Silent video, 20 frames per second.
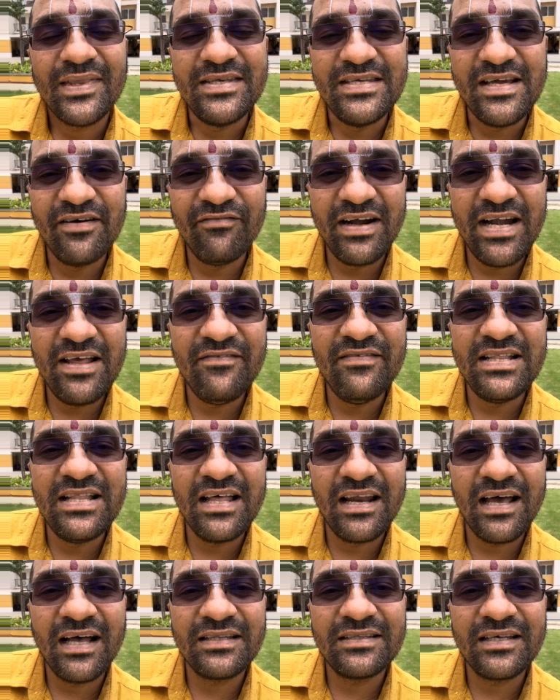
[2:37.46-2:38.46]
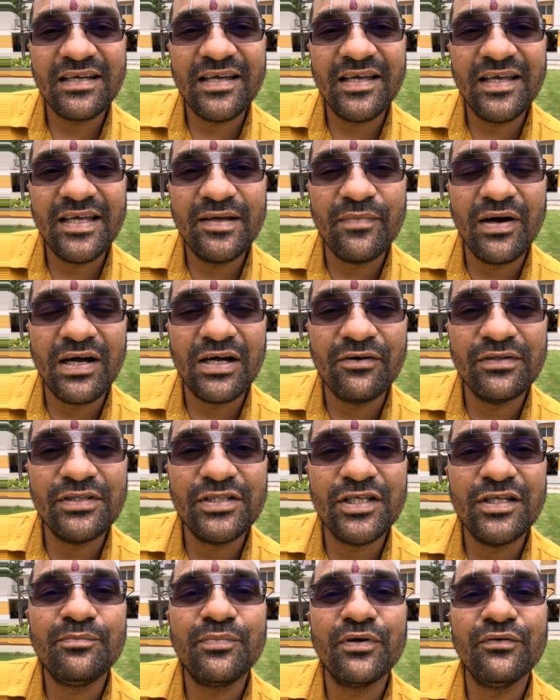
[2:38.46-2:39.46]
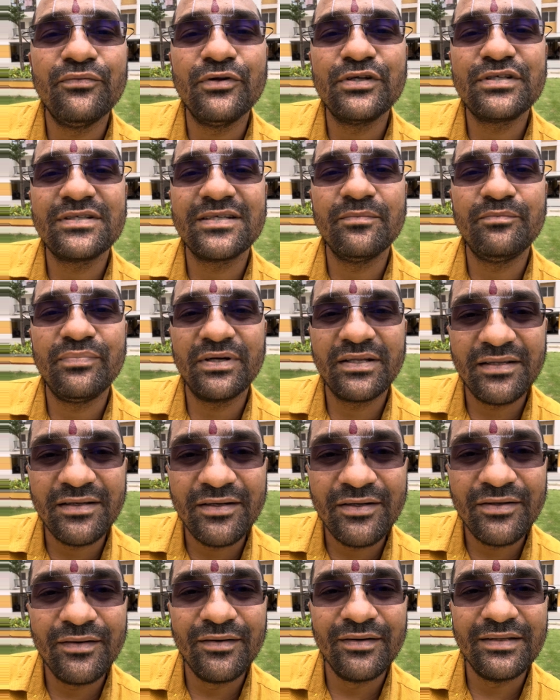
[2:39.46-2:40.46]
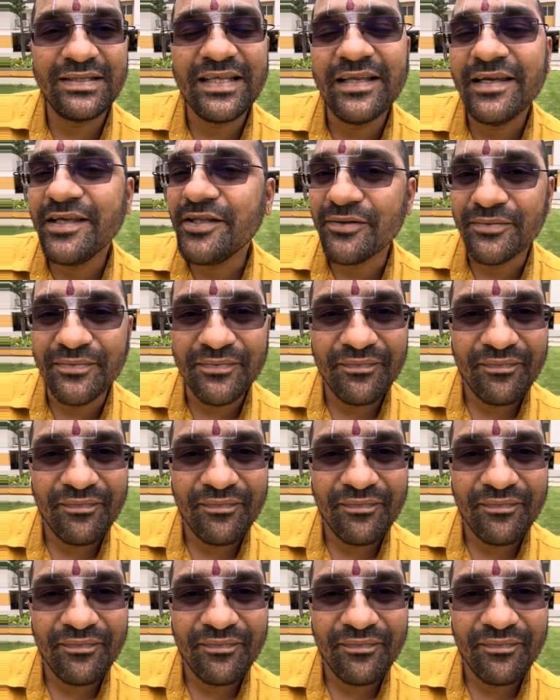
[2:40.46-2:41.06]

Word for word: ఎవడి విధిరాతకి భగవంతుడు ఎప్పుడు ఫుల్ స్టాప్ పెడతాడో తెలియదు